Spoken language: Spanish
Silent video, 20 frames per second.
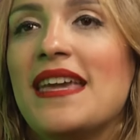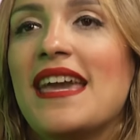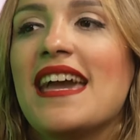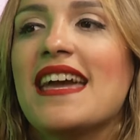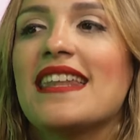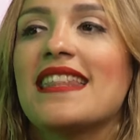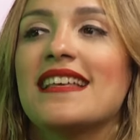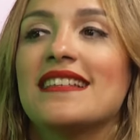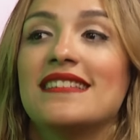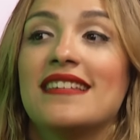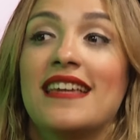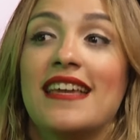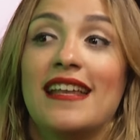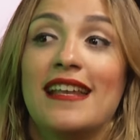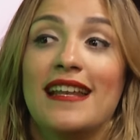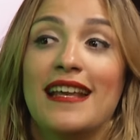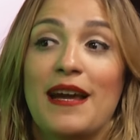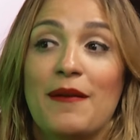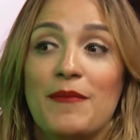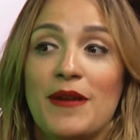pierdas en
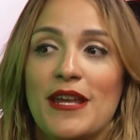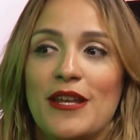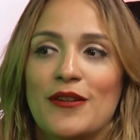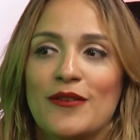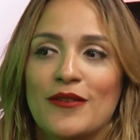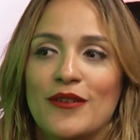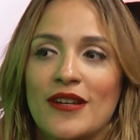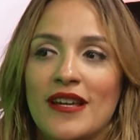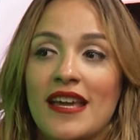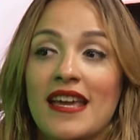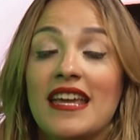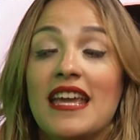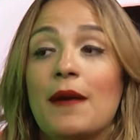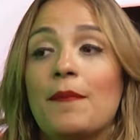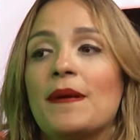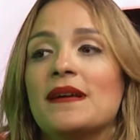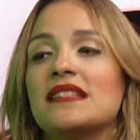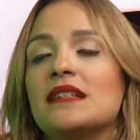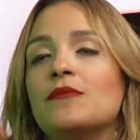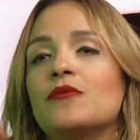el camino.
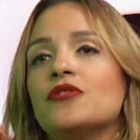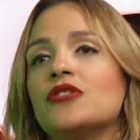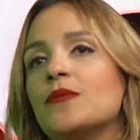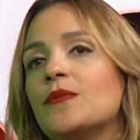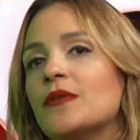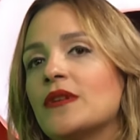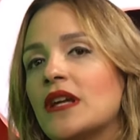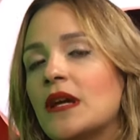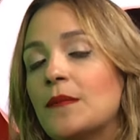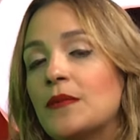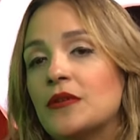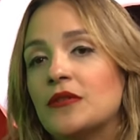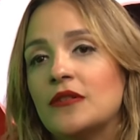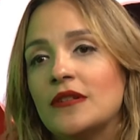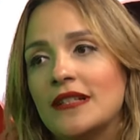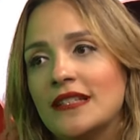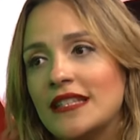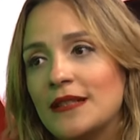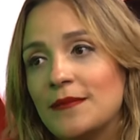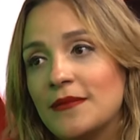Que pasa mucho, por ejemplo,
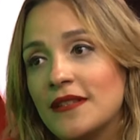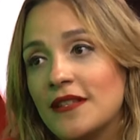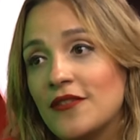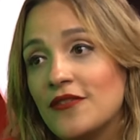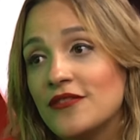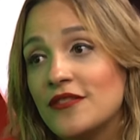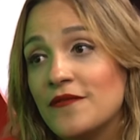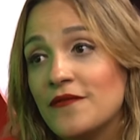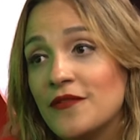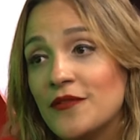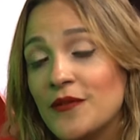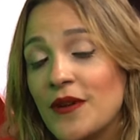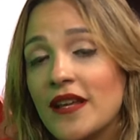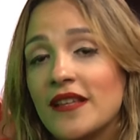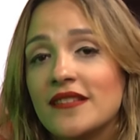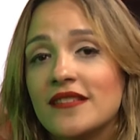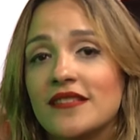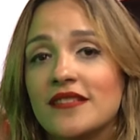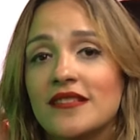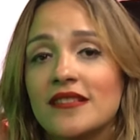con el tema de los
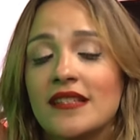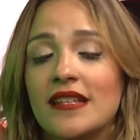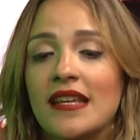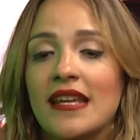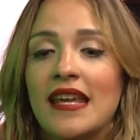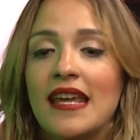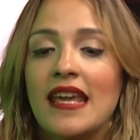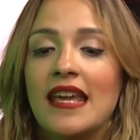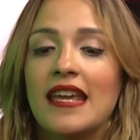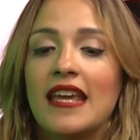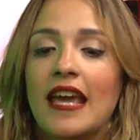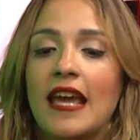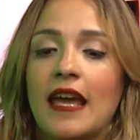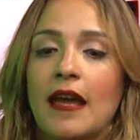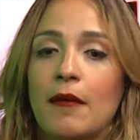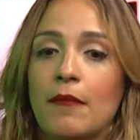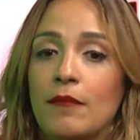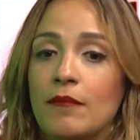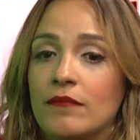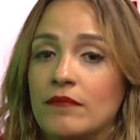influencers,
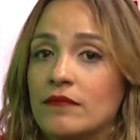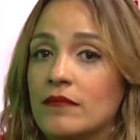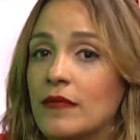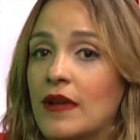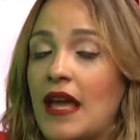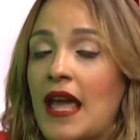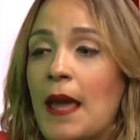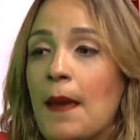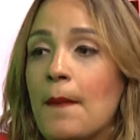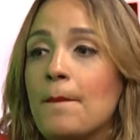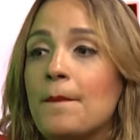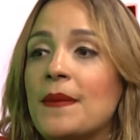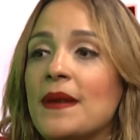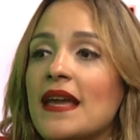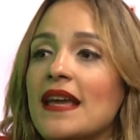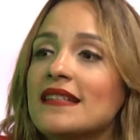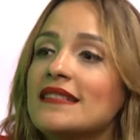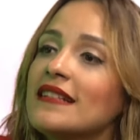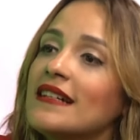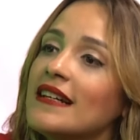que
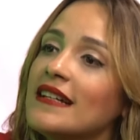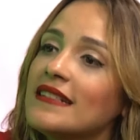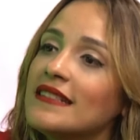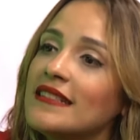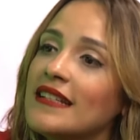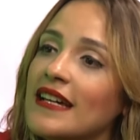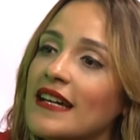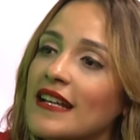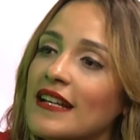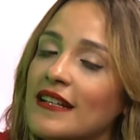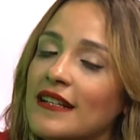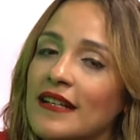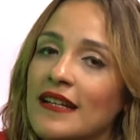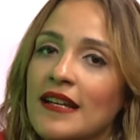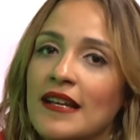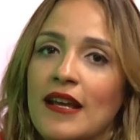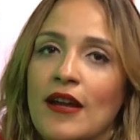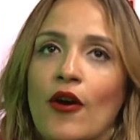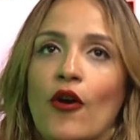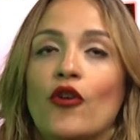empiezan a ser
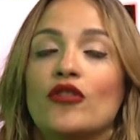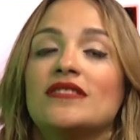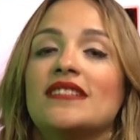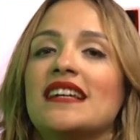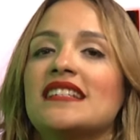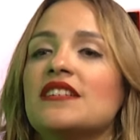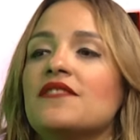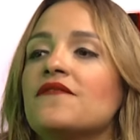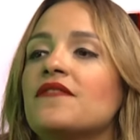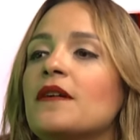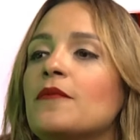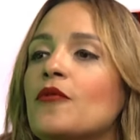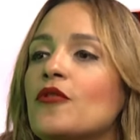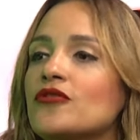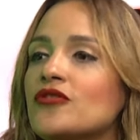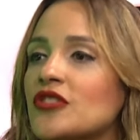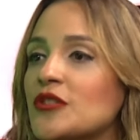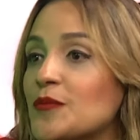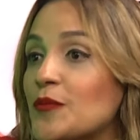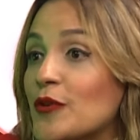o se hacen
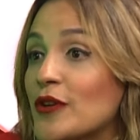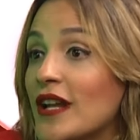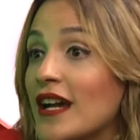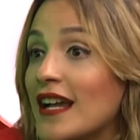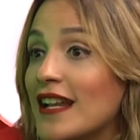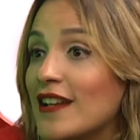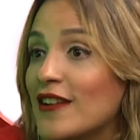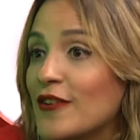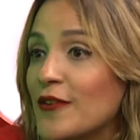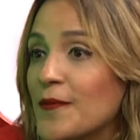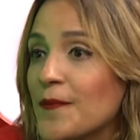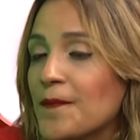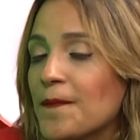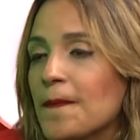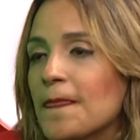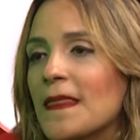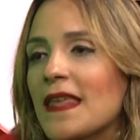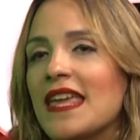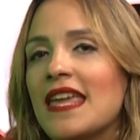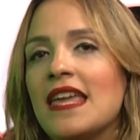famosos por algo
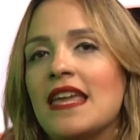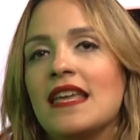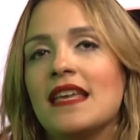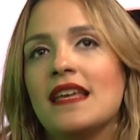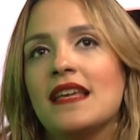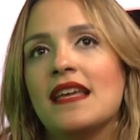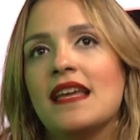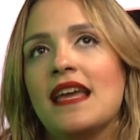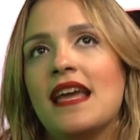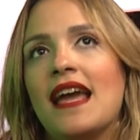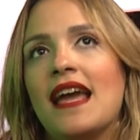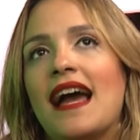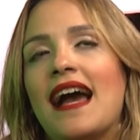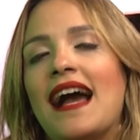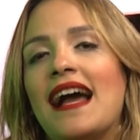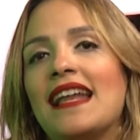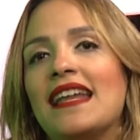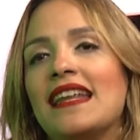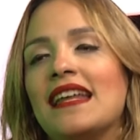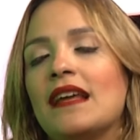y
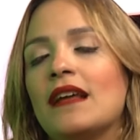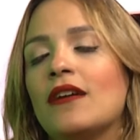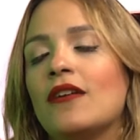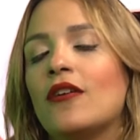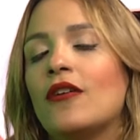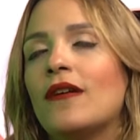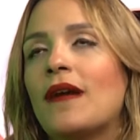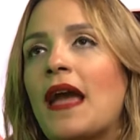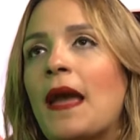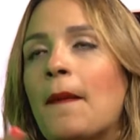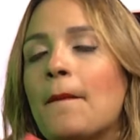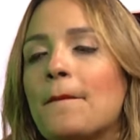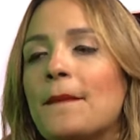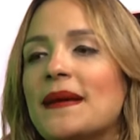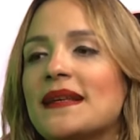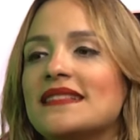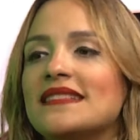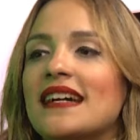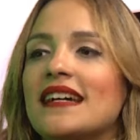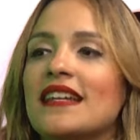al
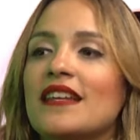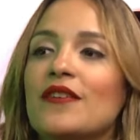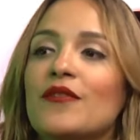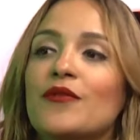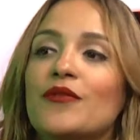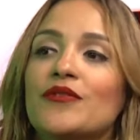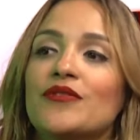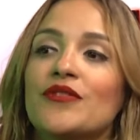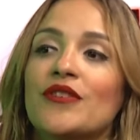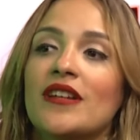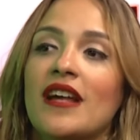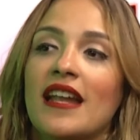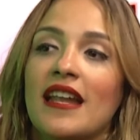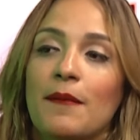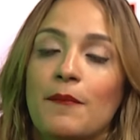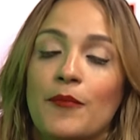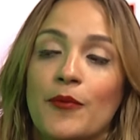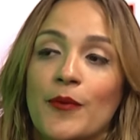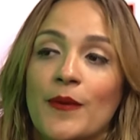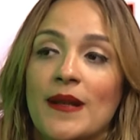empezar a incursionar
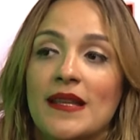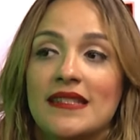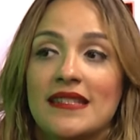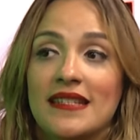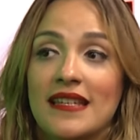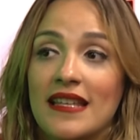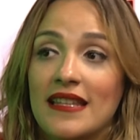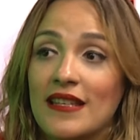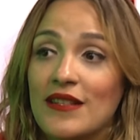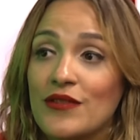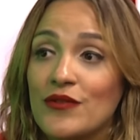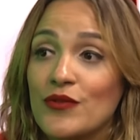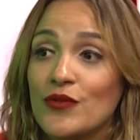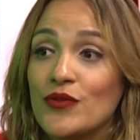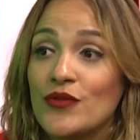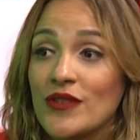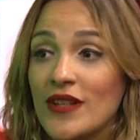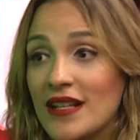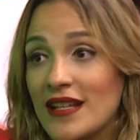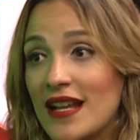en publicidad en
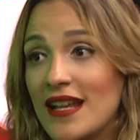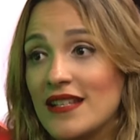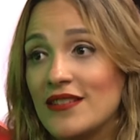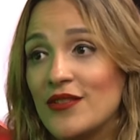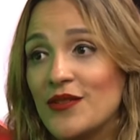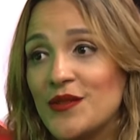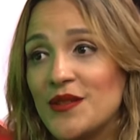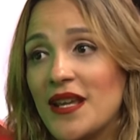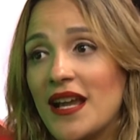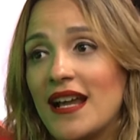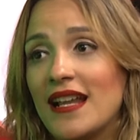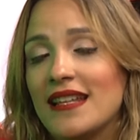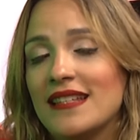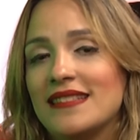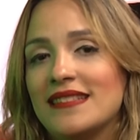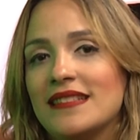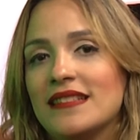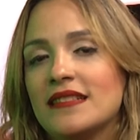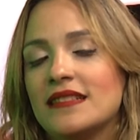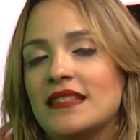sus canales
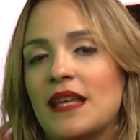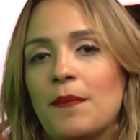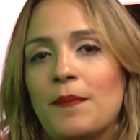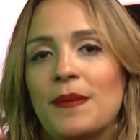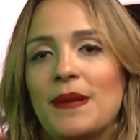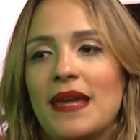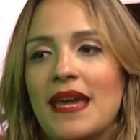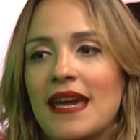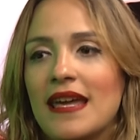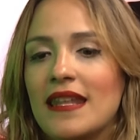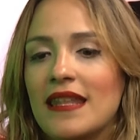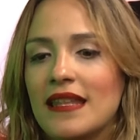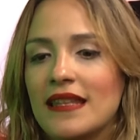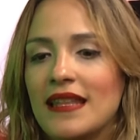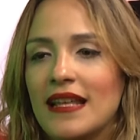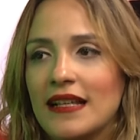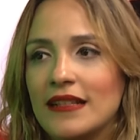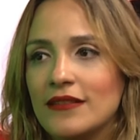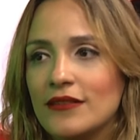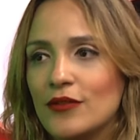sociales, se pierde
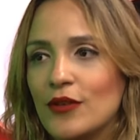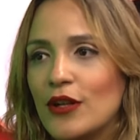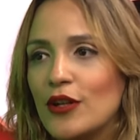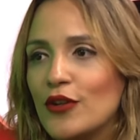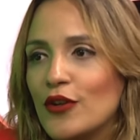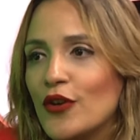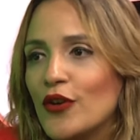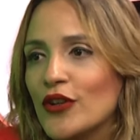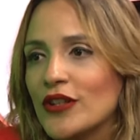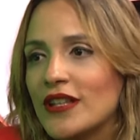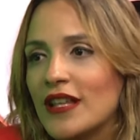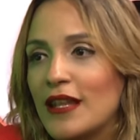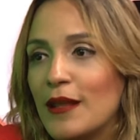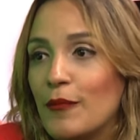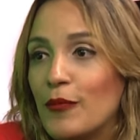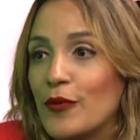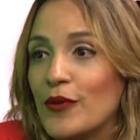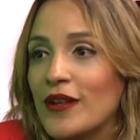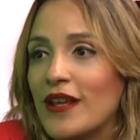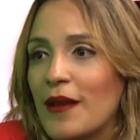tanto el norte
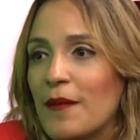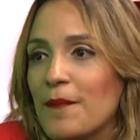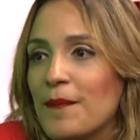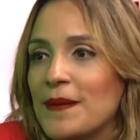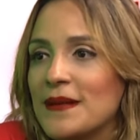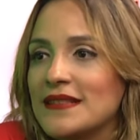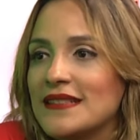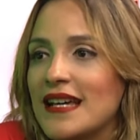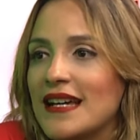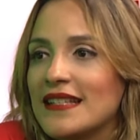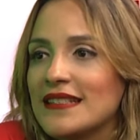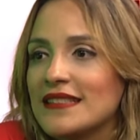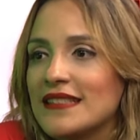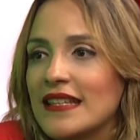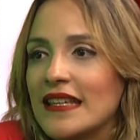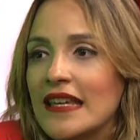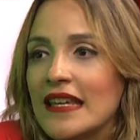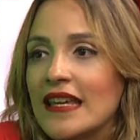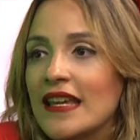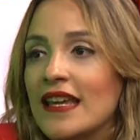de por qué
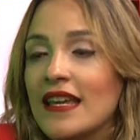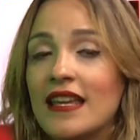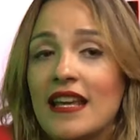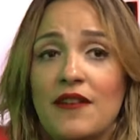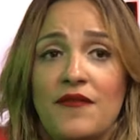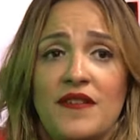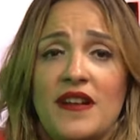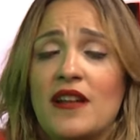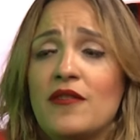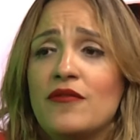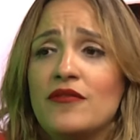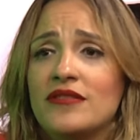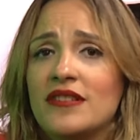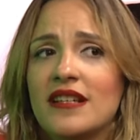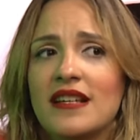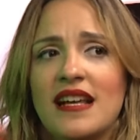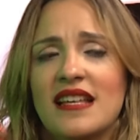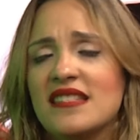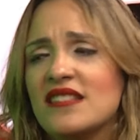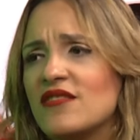empezaste, que al final uno
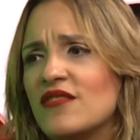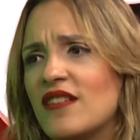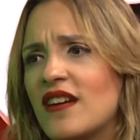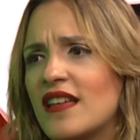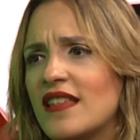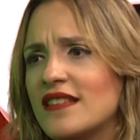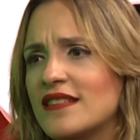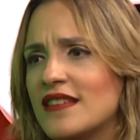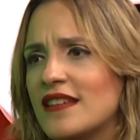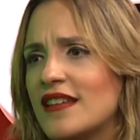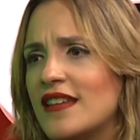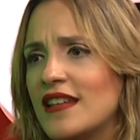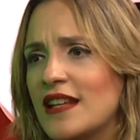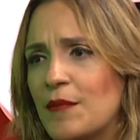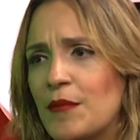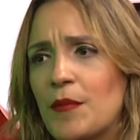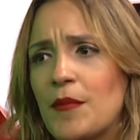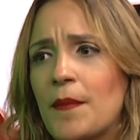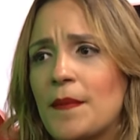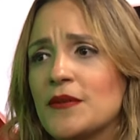se cansa y lo deja de seguir.
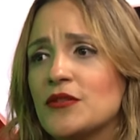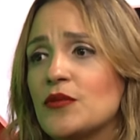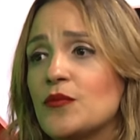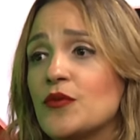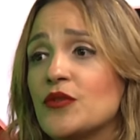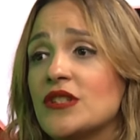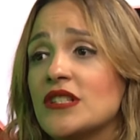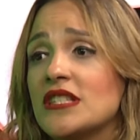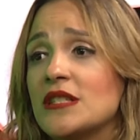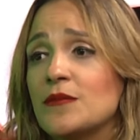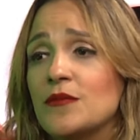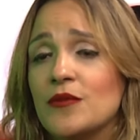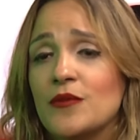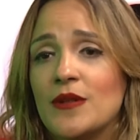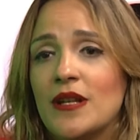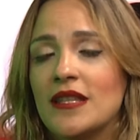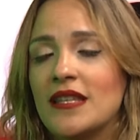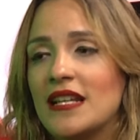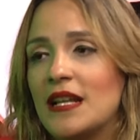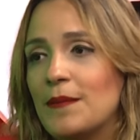A mí me pasó muchísimo
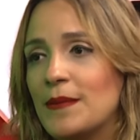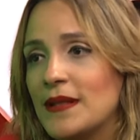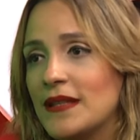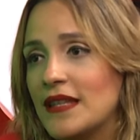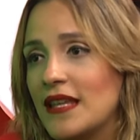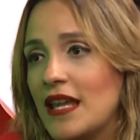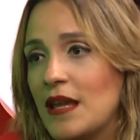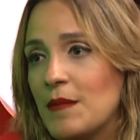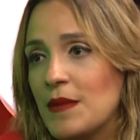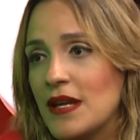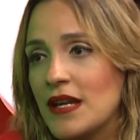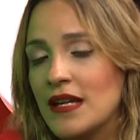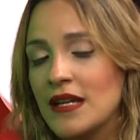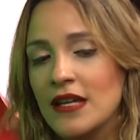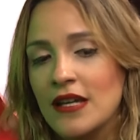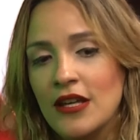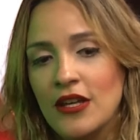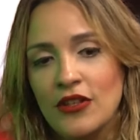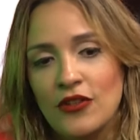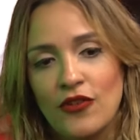durante la pandemia.
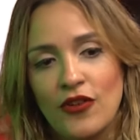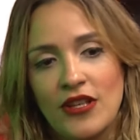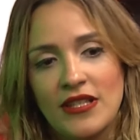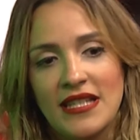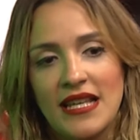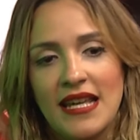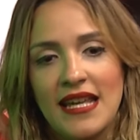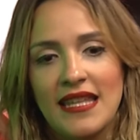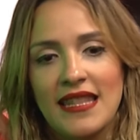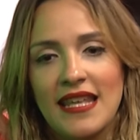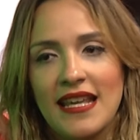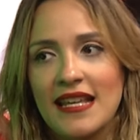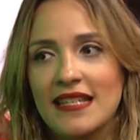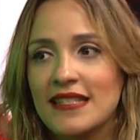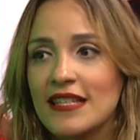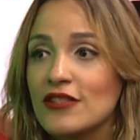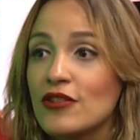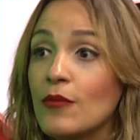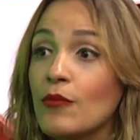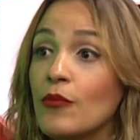Toda esa gente que
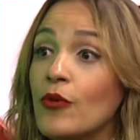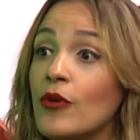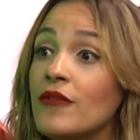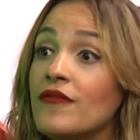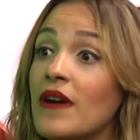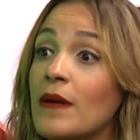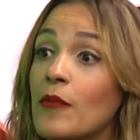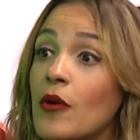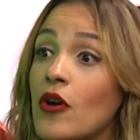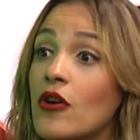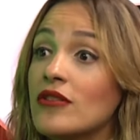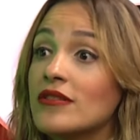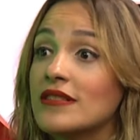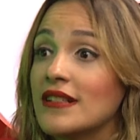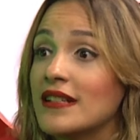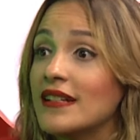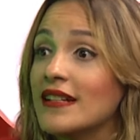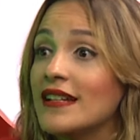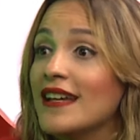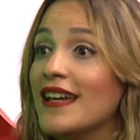se hizo muy
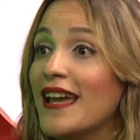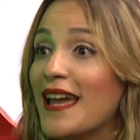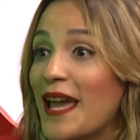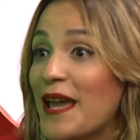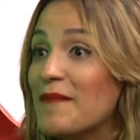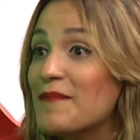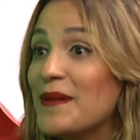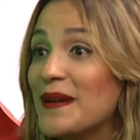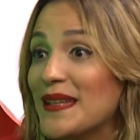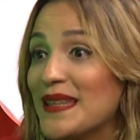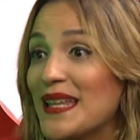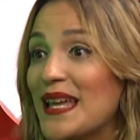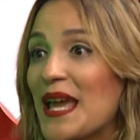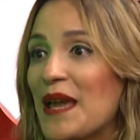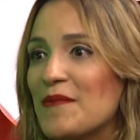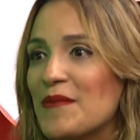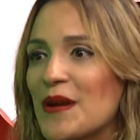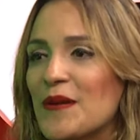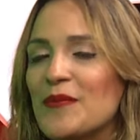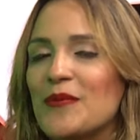famosa en
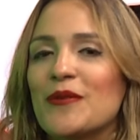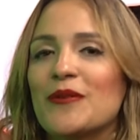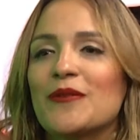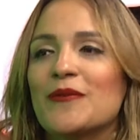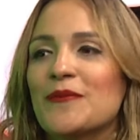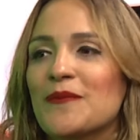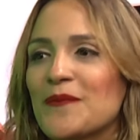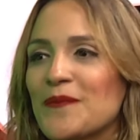pandemia. De repente